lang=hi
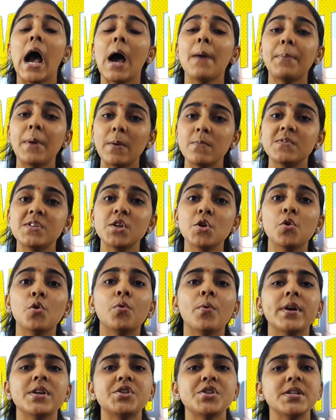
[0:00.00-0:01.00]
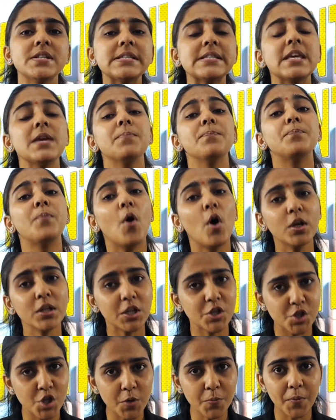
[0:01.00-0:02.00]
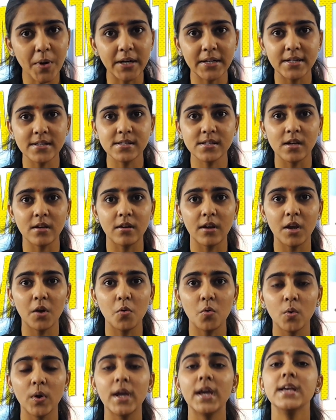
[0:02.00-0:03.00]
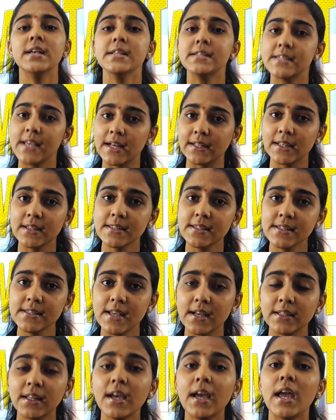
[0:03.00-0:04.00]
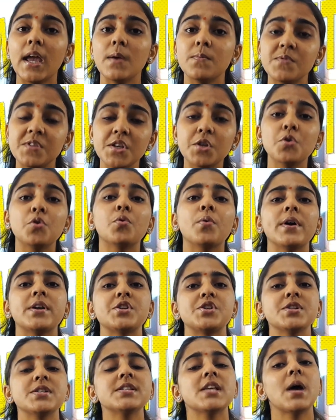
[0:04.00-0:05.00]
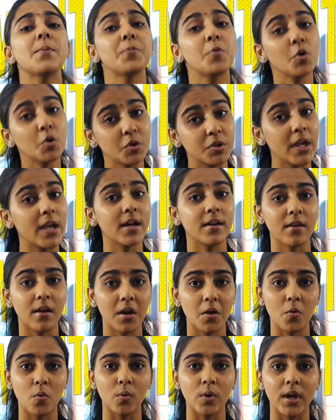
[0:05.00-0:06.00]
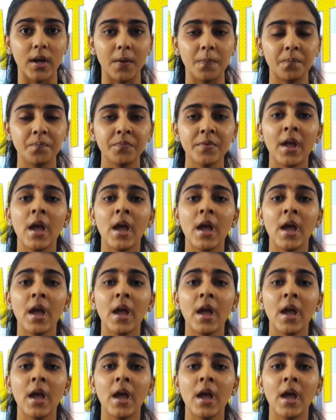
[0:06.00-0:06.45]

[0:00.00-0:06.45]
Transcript: आप एमसीक्यू क्वेश्चंस की बहुत अच्छी प्रैक्टिस कर रहे होंगे ज़्यादा से ज़्यादा एमसीक्यू क्वेश्चंस आप लोग देख रहे होंगे